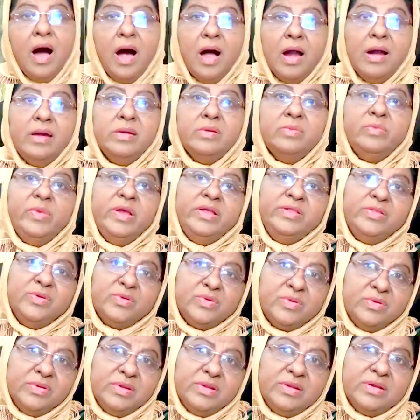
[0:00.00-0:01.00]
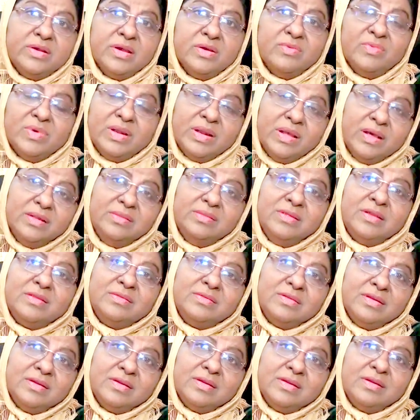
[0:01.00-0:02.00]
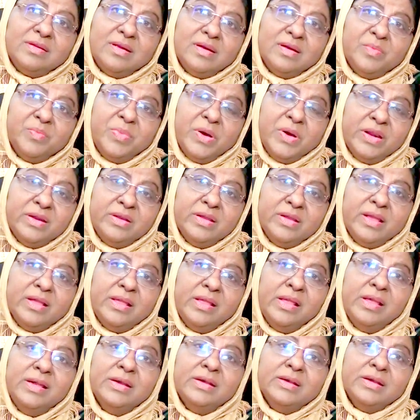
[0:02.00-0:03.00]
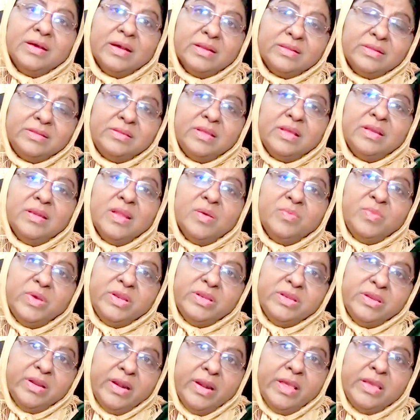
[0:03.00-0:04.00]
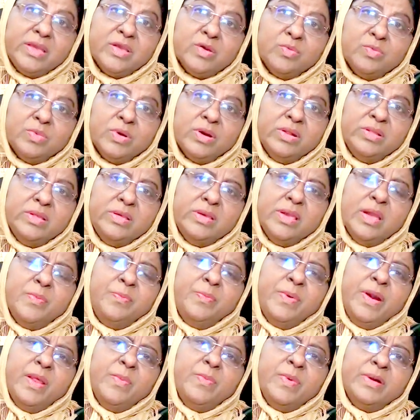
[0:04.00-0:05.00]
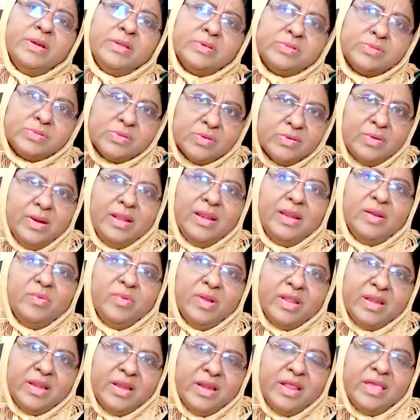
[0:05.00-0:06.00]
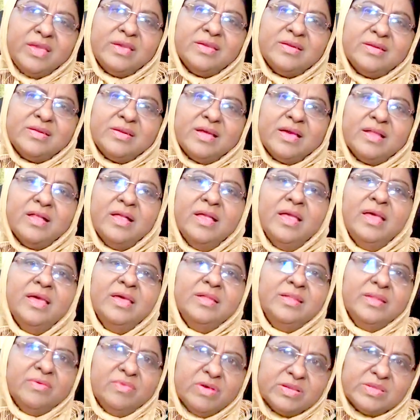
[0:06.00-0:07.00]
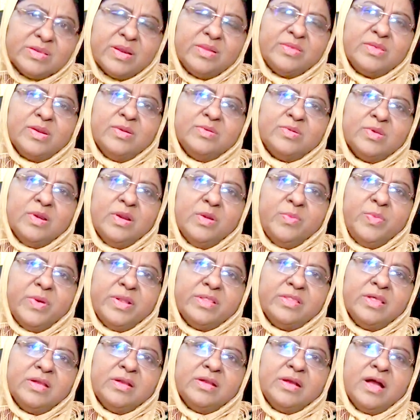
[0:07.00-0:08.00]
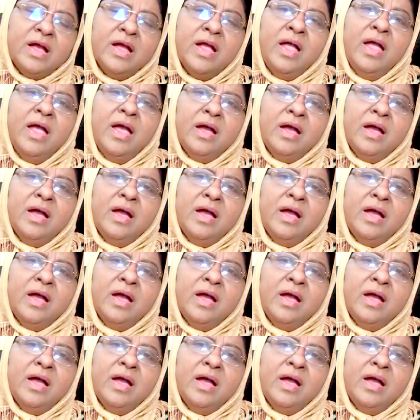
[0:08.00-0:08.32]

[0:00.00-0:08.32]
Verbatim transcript: ஆடு மேய்த்து கொண்டு இருக்கான் வனாந்திரத்தில் இருக்கிறான் பாருங்கள் கர்த்தர் நம்மை நினைக்கும் பொழுது எப்படிப்பட்ட சூழல் நம்மளை நினைக்கின்றார் இந்த வசனத்தில் சொல்லப்படுது க